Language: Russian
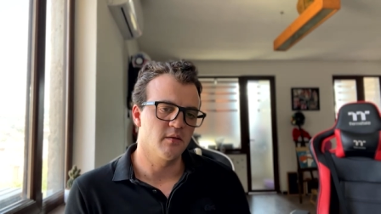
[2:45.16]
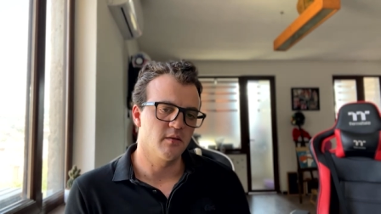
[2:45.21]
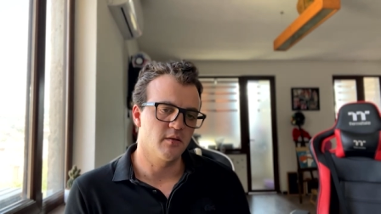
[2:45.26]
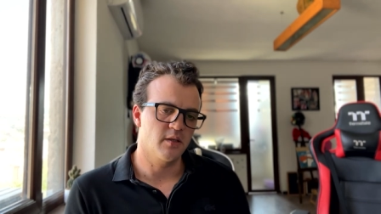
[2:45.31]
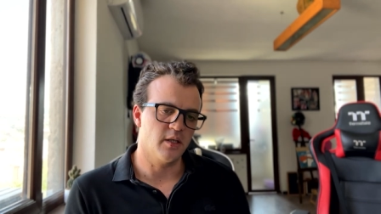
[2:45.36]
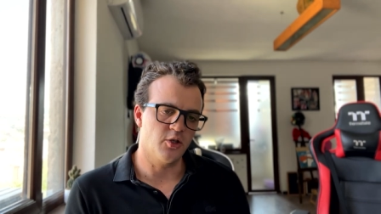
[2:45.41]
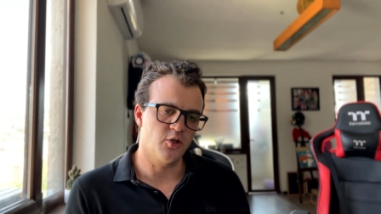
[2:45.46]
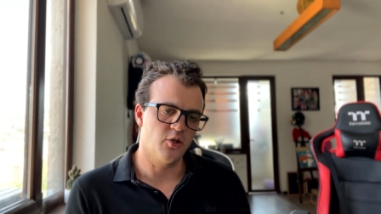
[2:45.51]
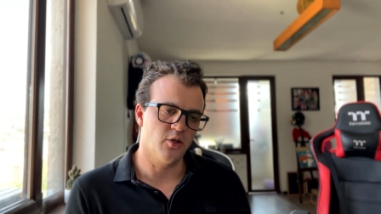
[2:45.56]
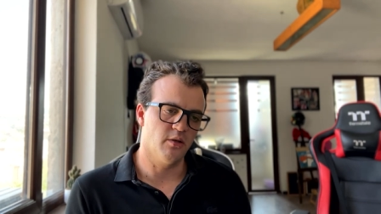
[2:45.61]

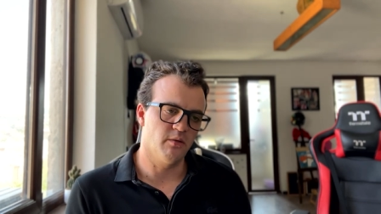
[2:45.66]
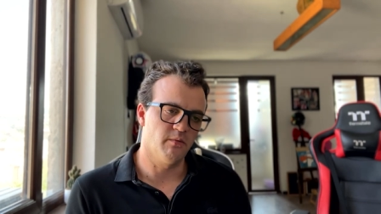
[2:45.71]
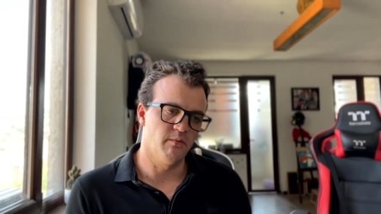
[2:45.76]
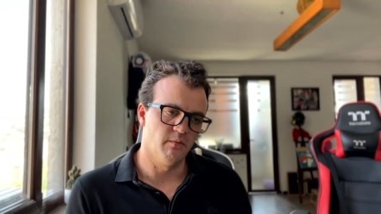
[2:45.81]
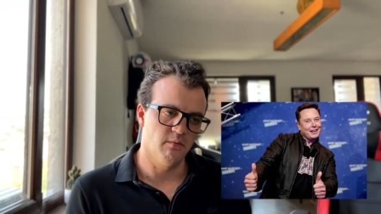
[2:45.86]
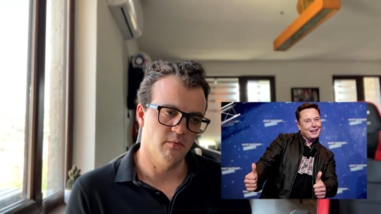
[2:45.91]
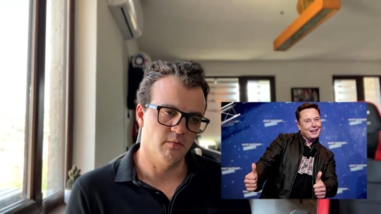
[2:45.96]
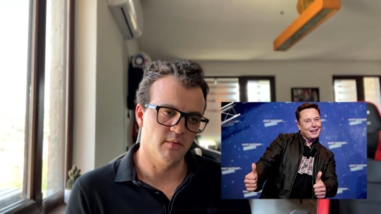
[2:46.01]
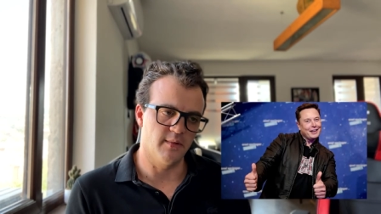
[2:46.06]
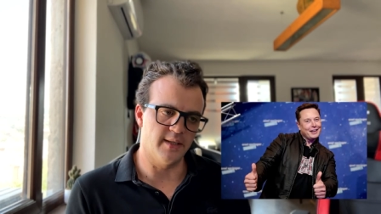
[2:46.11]
Так
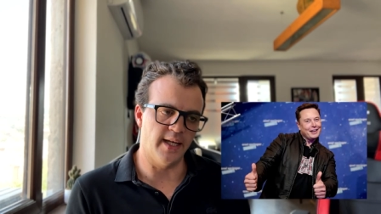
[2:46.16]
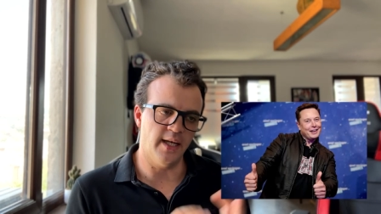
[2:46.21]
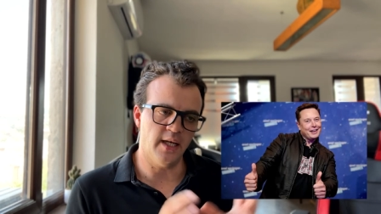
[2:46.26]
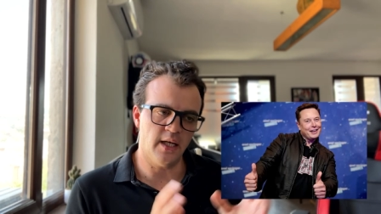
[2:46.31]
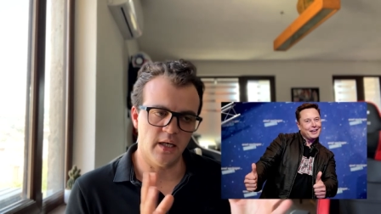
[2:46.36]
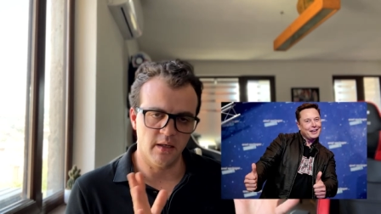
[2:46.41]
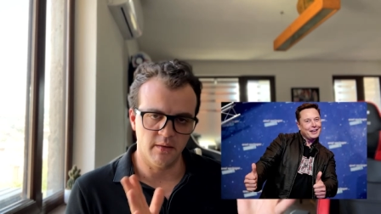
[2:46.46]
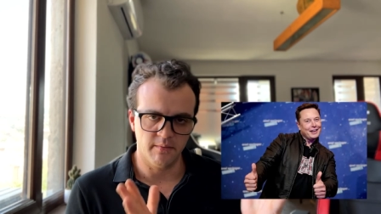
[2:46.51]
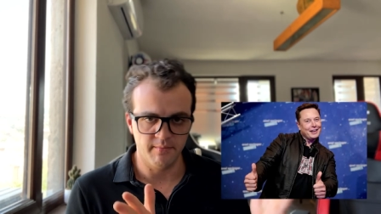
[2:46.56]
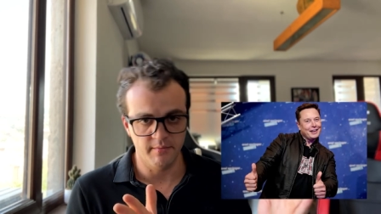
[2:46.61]
что
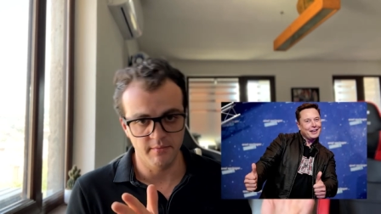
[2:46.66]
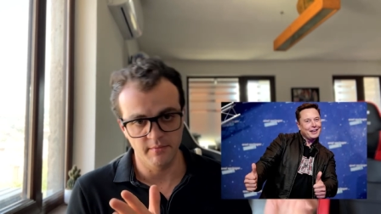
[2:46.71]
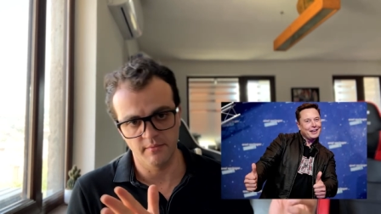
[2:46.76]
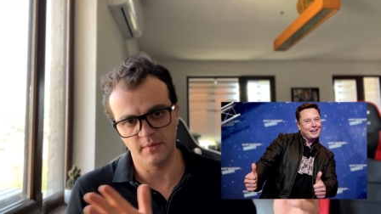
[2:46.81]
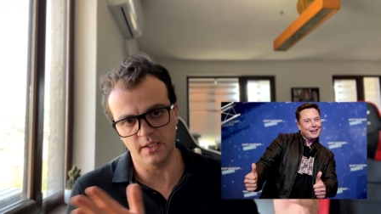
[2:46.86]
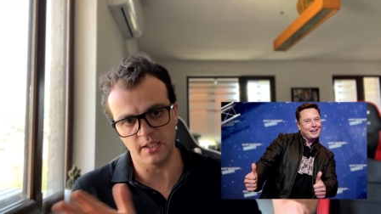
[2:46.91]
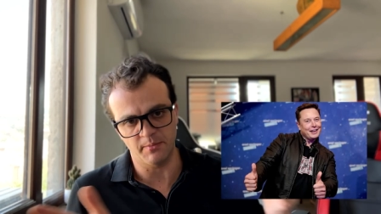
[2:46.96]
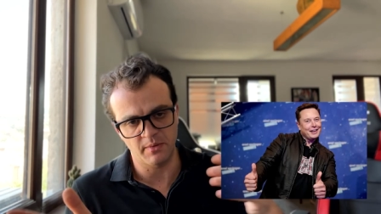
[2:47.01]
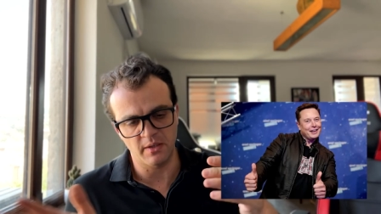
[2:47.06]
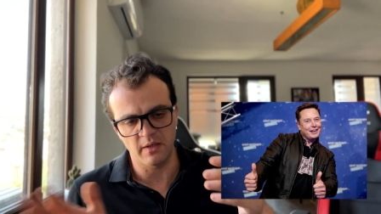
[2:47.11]
для
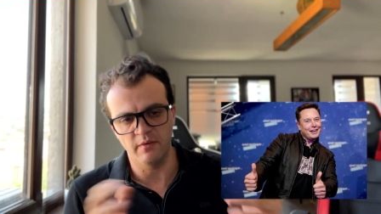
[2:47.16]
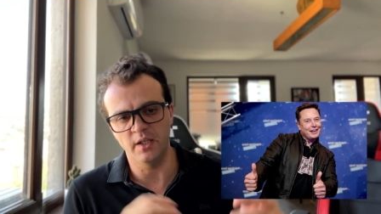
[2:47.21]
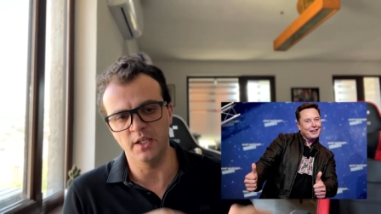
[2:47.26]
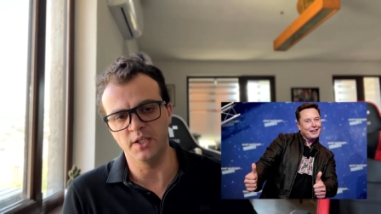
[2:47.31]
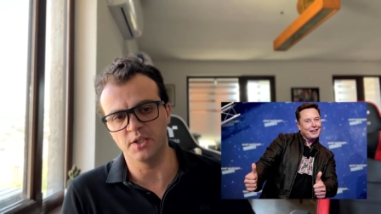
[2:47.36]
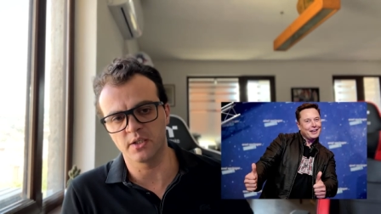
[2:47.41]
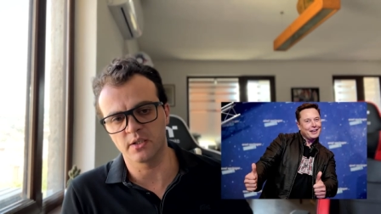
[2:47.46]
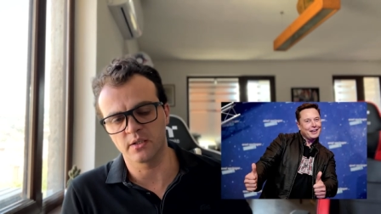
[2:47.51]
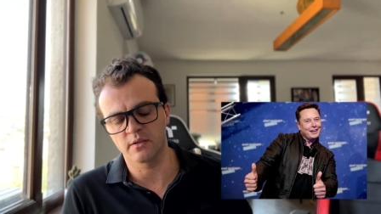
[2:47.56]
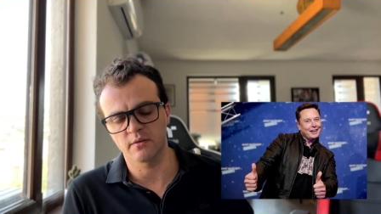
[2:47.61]

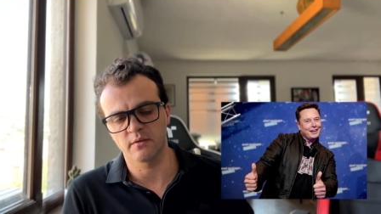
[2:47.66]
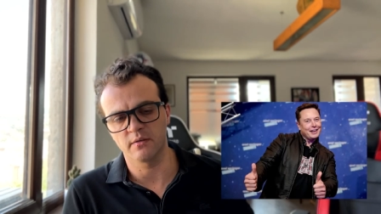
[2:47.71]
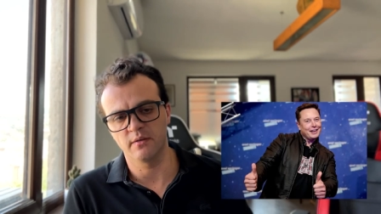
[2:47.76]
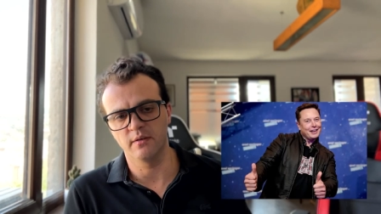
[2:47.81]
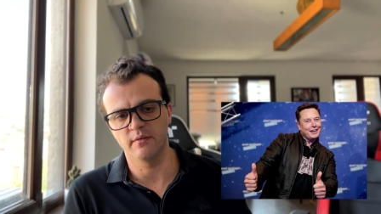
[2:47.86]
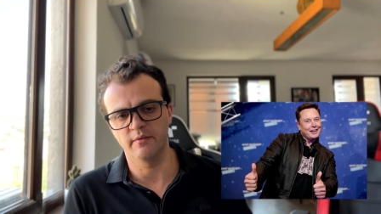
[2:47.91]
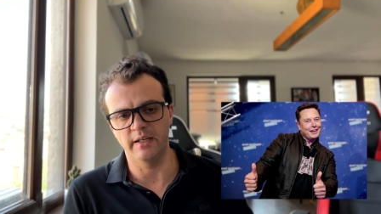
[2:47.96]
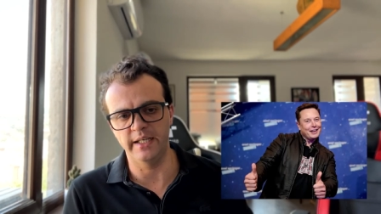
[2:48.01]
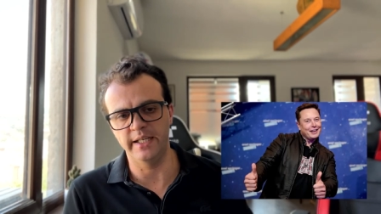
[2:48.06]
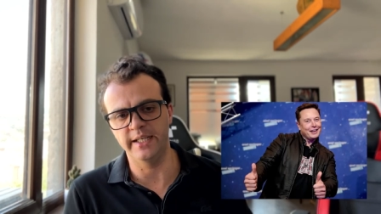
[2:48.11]
направления
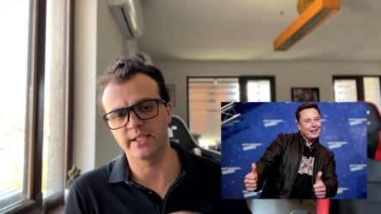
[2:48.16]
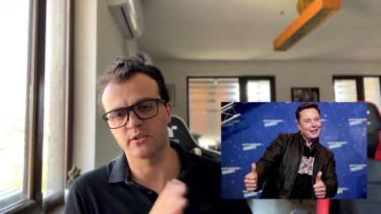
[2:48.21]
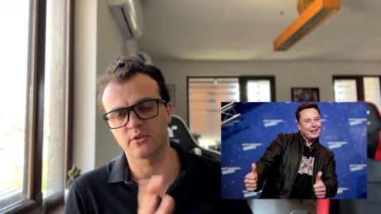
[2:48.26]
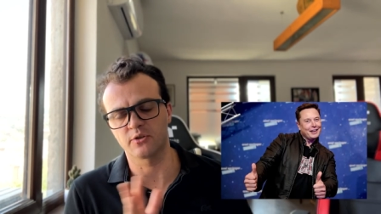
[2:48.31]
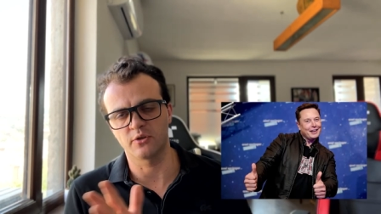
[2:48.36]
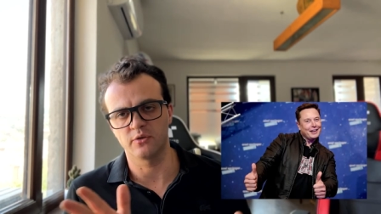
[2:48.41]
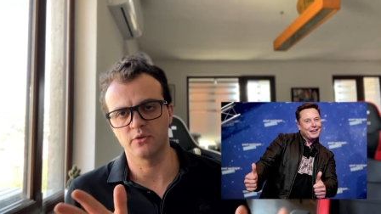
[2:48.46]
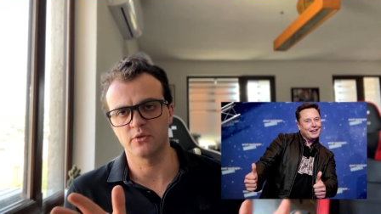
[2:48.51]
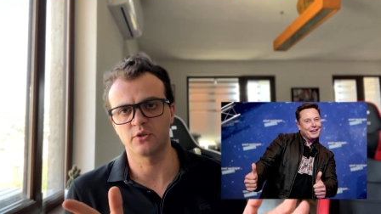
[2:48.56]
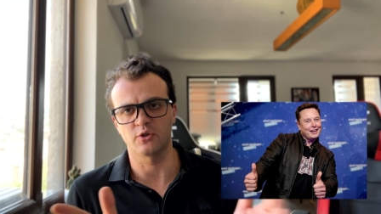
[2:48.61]
в
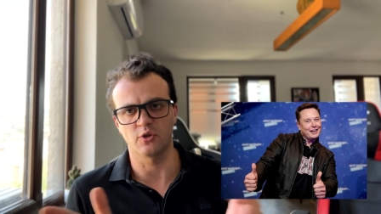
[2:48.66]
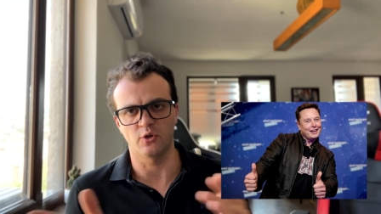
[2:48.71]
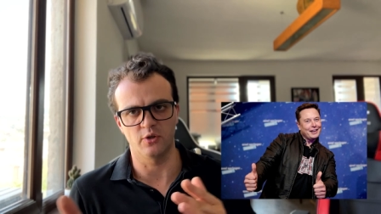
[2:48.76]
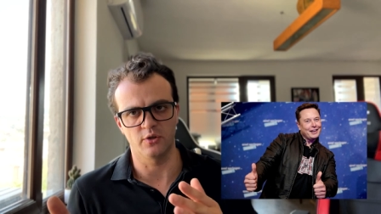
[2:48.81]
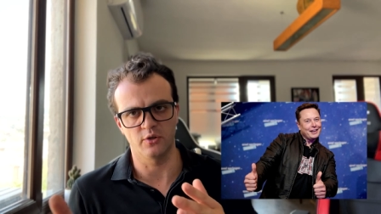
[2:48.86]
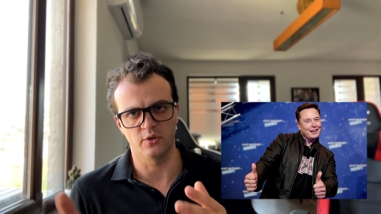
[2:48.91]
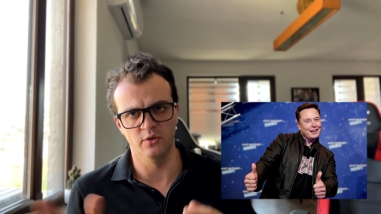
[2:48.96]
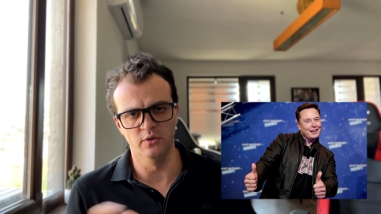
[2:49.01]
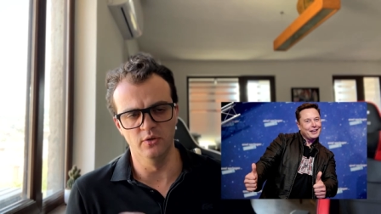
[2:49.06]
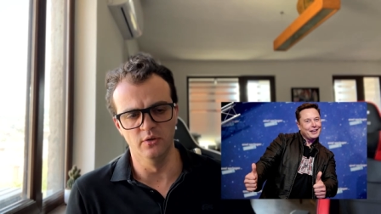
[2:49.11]

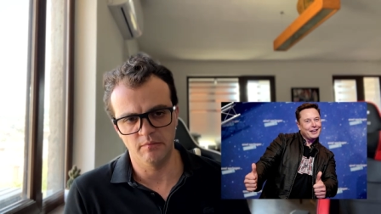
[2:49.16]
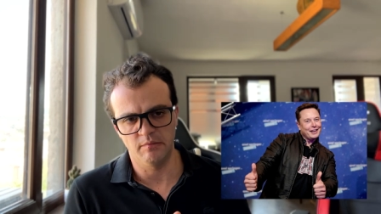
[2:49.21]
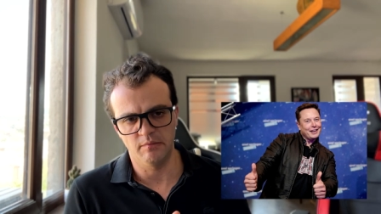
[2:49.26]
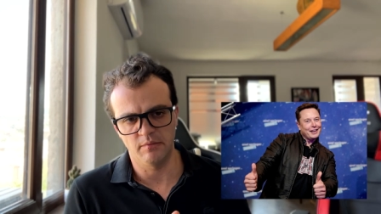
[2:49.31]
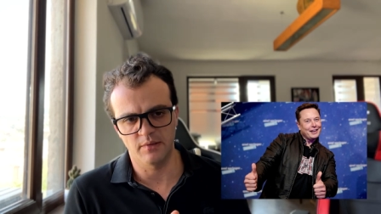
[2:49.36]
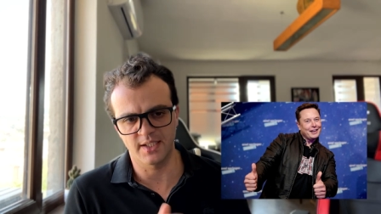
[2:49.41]
электросторону